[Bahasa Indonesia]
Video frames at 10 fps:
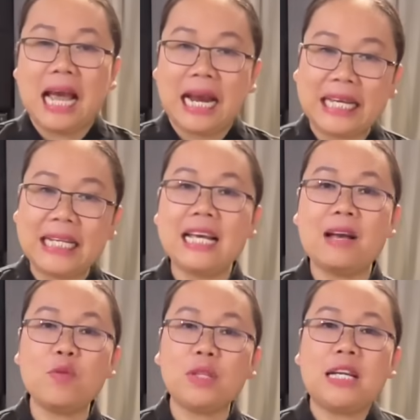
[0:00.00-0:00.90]
yang ini
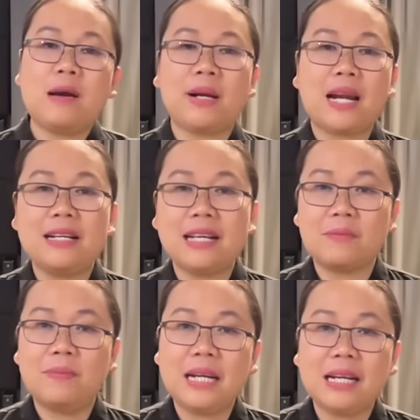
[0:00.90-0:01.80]
kamu tidak pernah
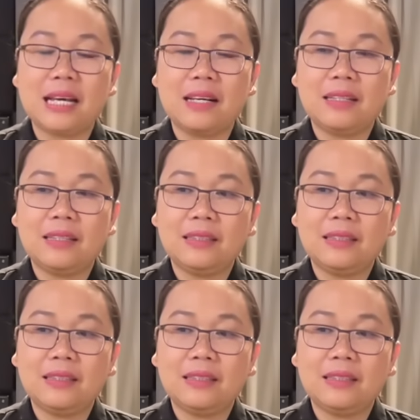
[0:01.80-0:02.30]
dengar, benar nggak?